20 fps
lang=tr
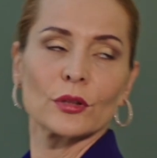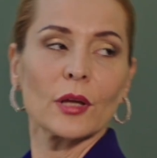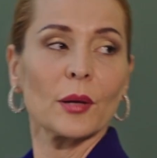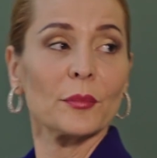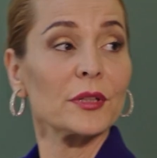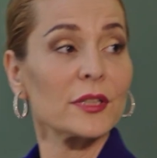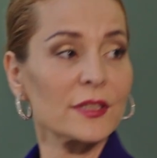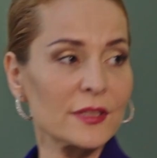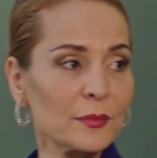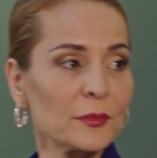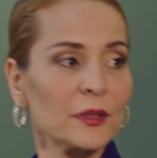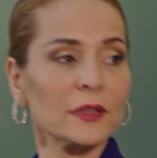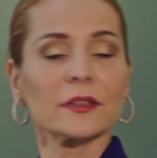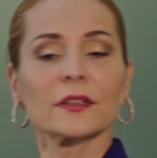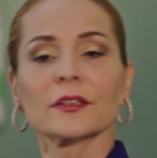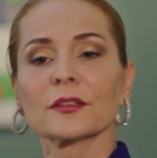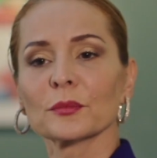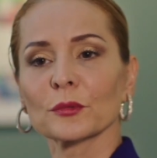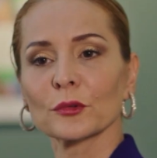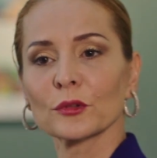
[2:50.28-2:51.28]
Buradan bir resim
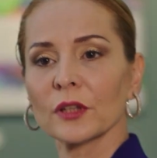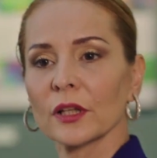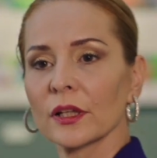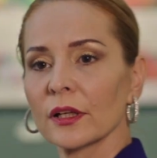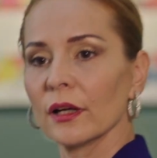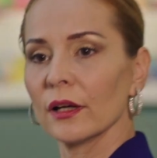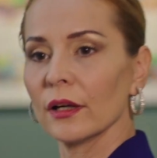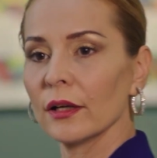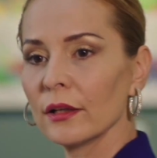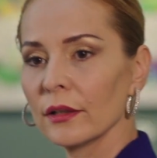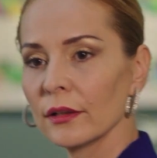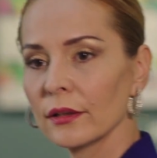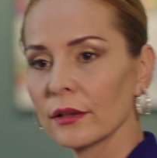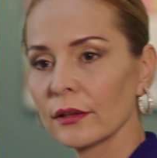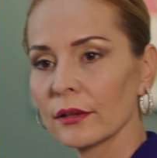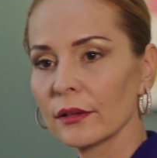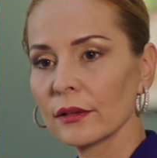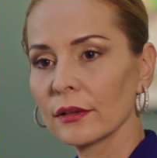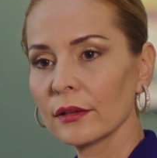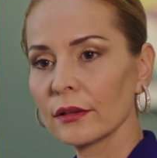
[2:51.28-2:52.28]
alırız mutlaka.
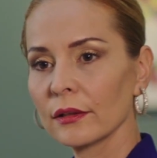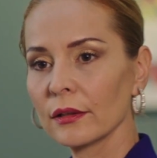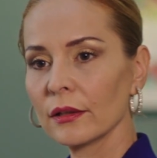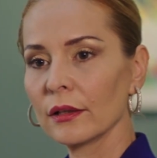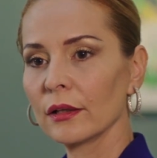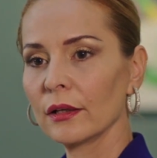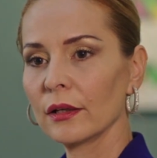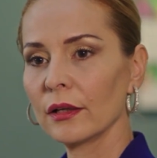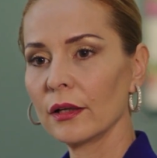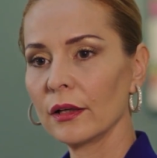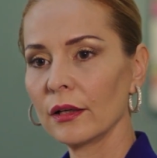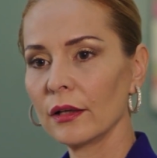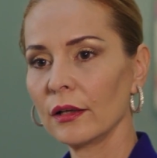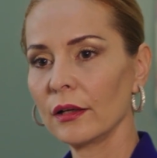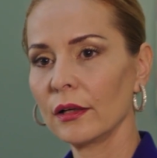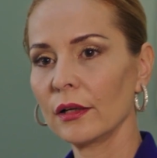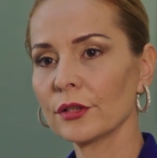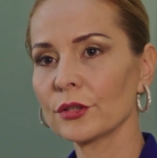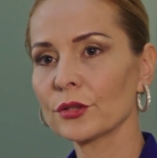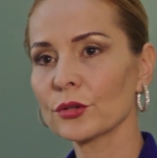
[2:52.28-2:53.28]

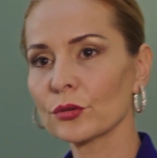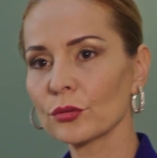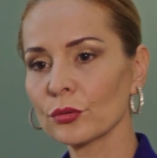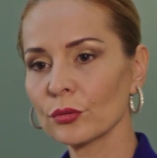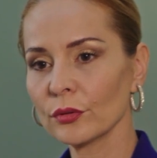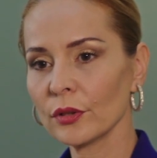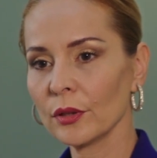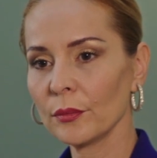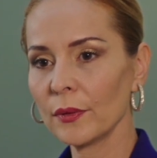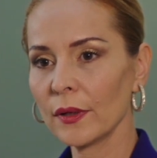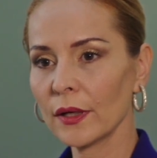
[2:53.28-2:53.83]
Ay şuna